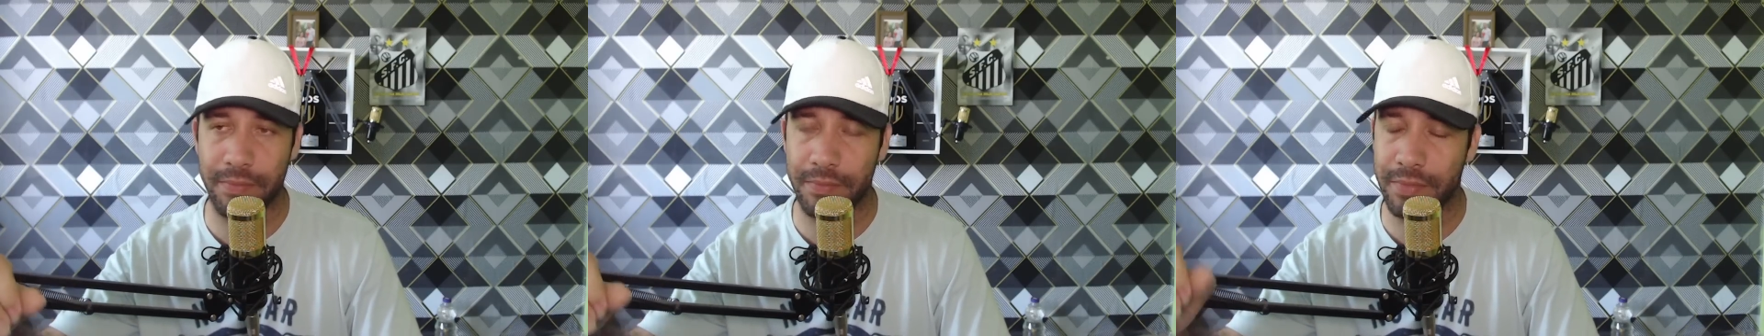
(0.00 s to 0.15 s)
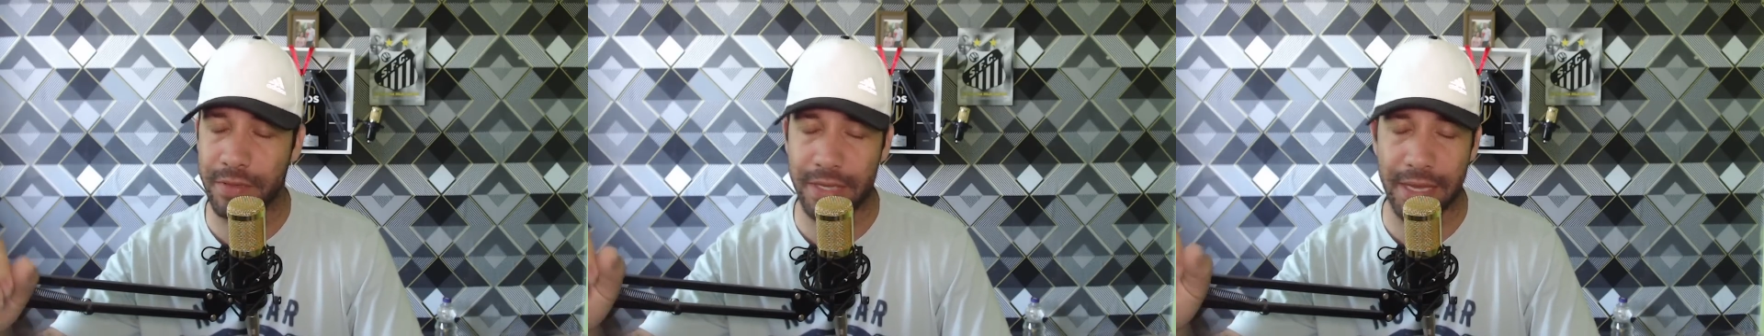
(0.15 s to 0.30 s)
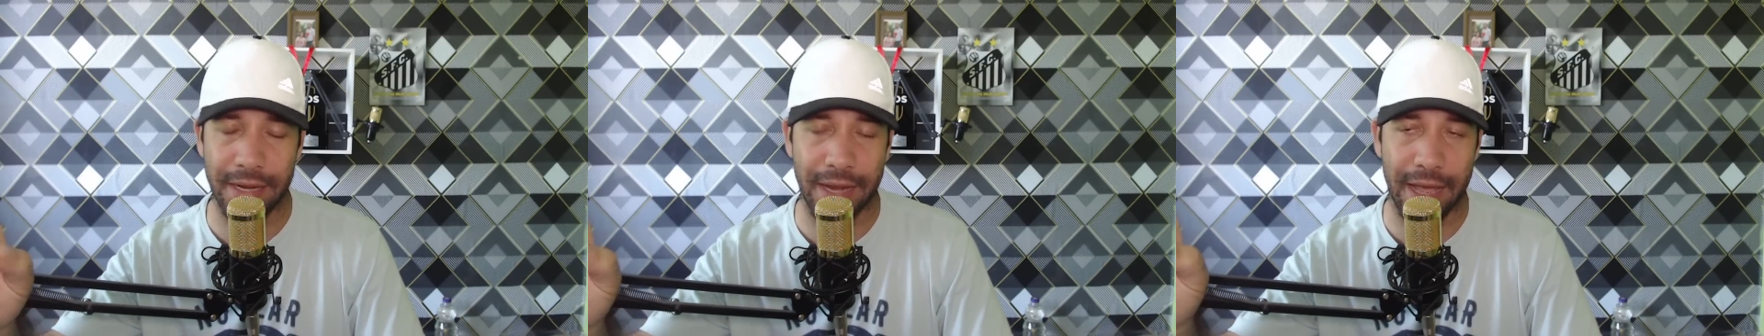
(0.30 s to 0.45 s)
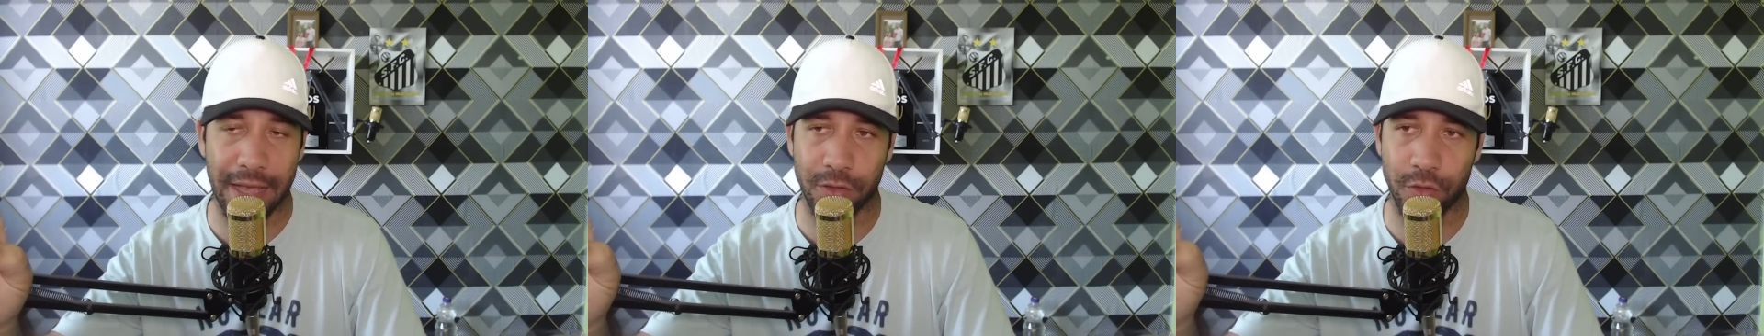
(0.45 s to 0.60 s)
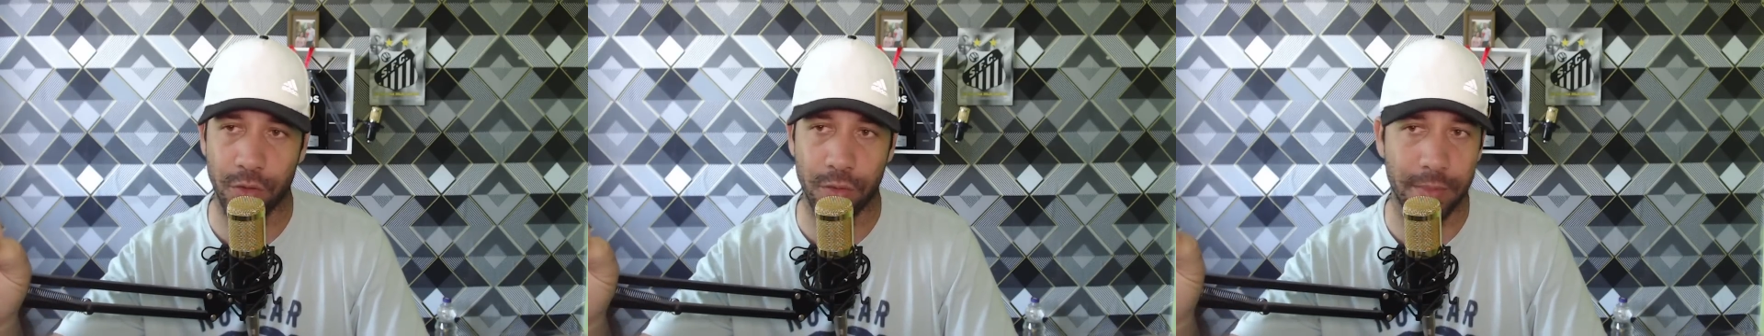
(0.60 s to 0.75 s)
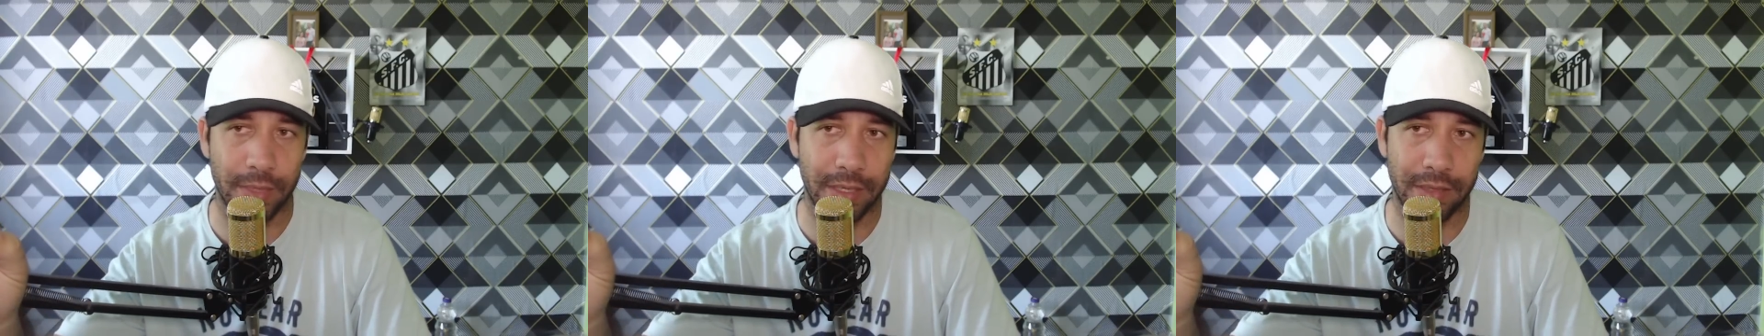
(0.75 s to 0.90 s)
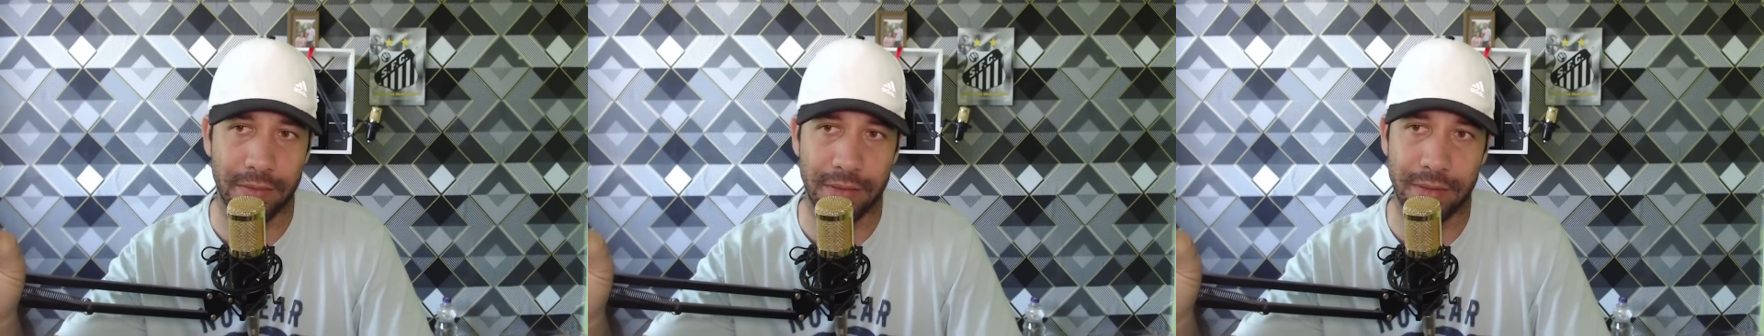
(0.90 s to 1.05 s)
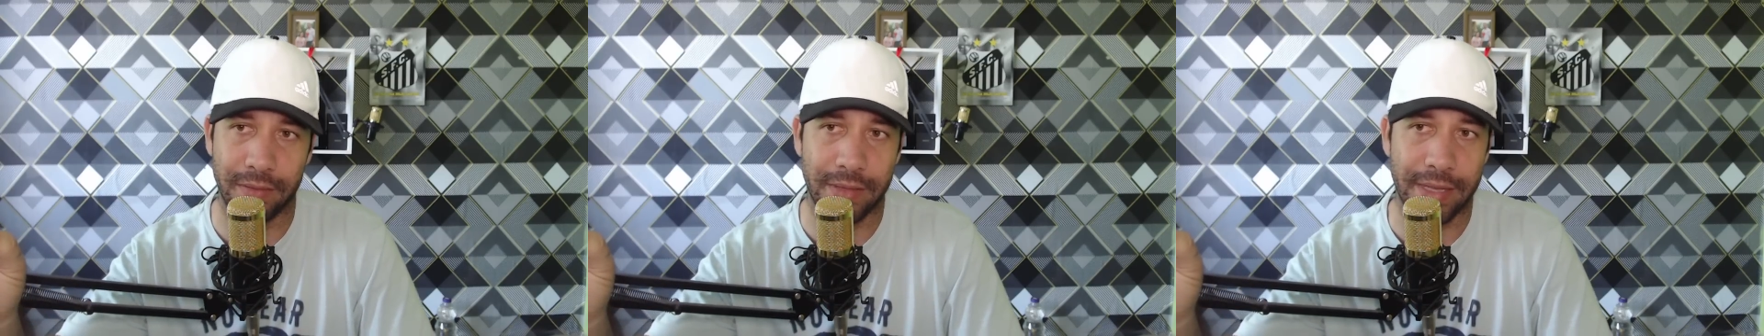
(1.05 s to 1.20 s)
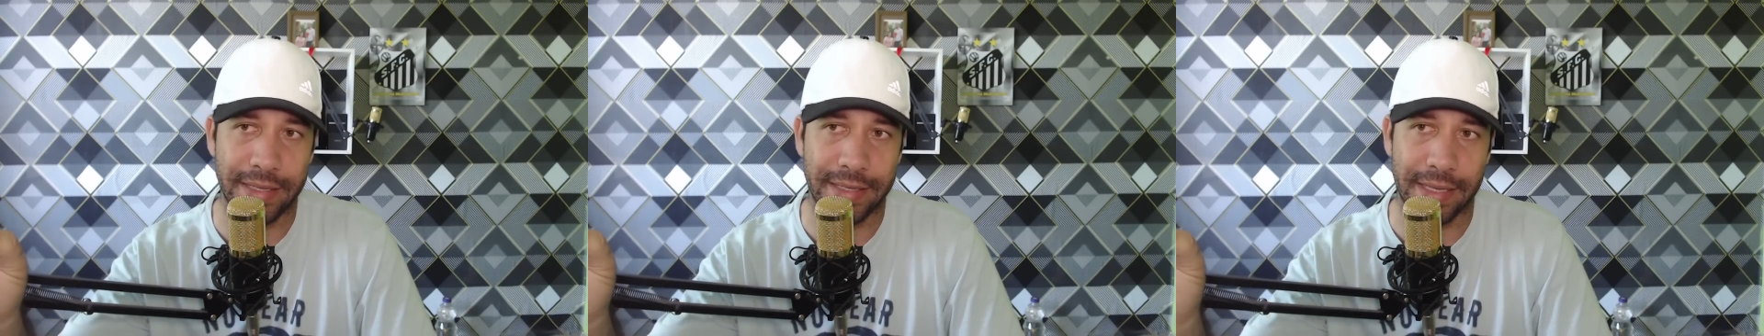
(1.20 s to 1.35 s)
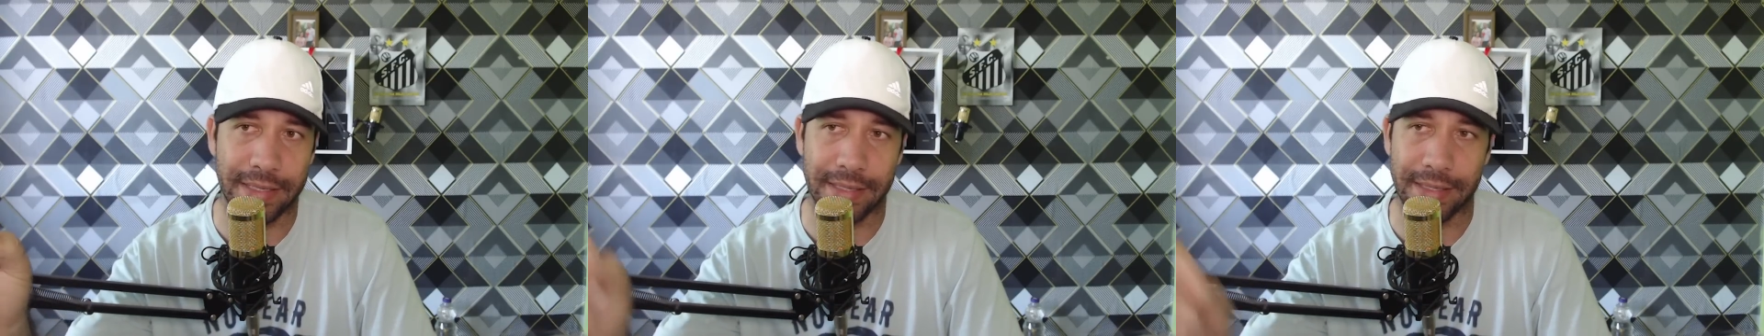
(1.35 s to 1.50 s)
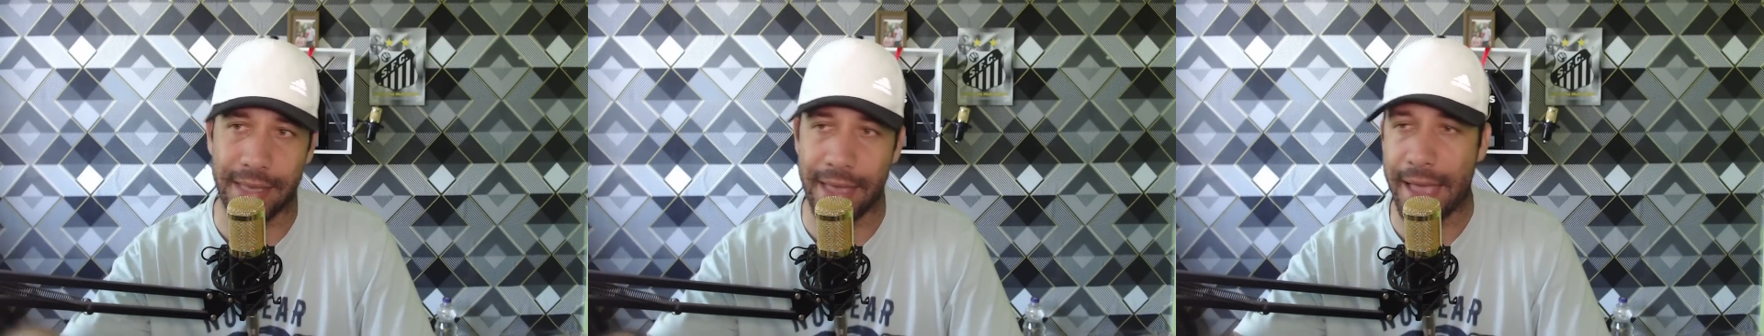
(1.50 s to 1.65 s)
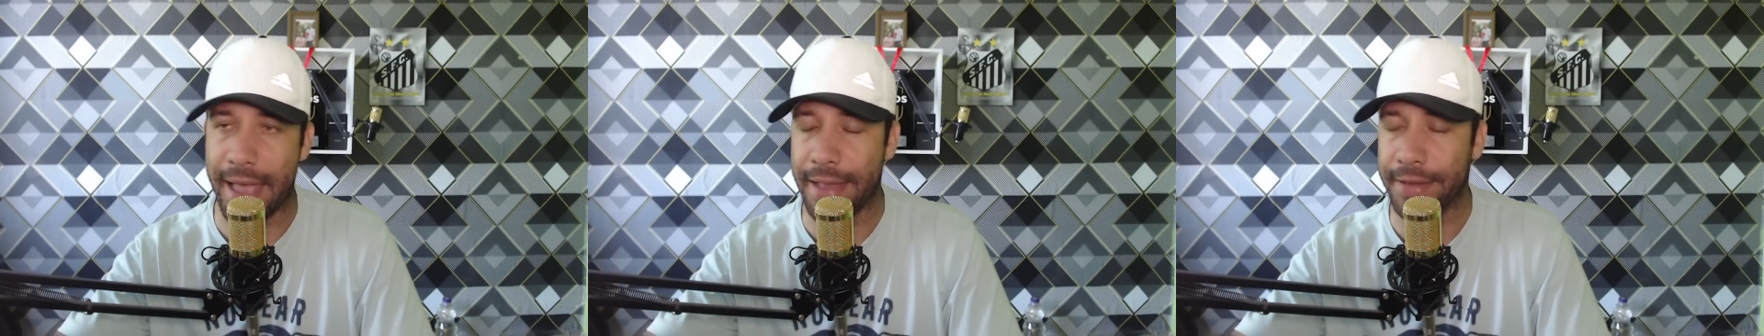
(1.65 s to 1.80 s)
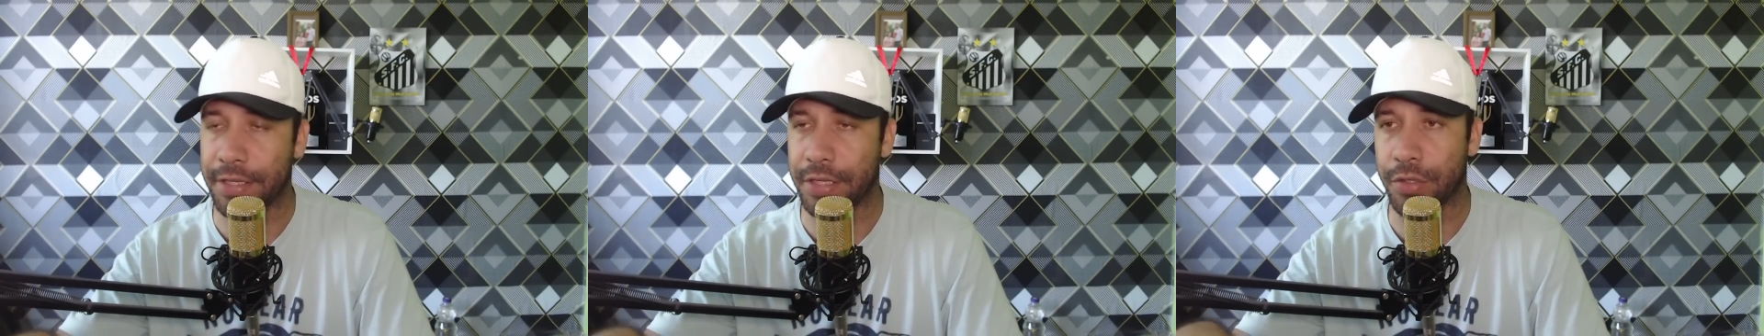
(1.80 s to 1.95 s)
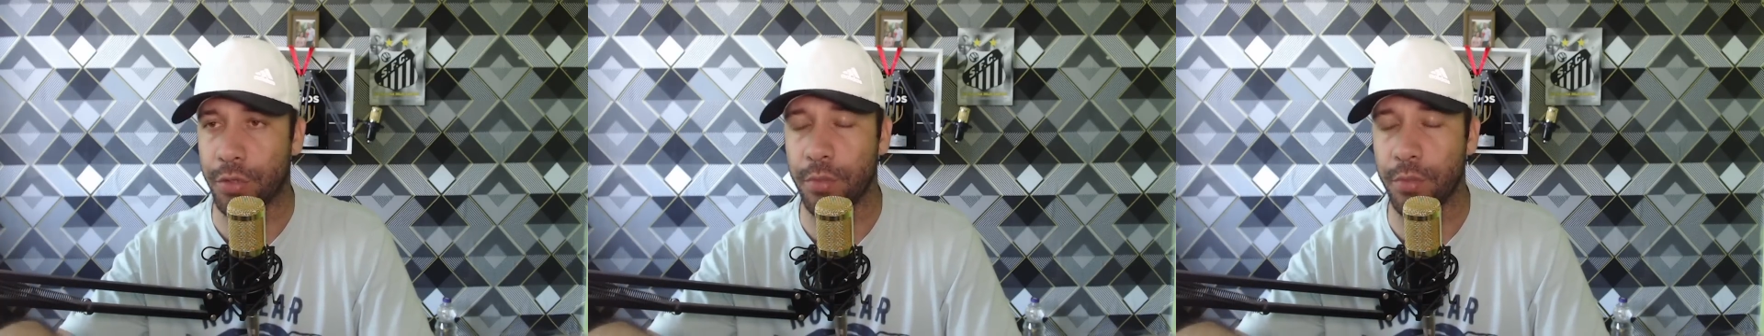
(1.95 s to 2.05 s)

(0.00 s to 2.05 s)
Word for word: sei lá, sub 17,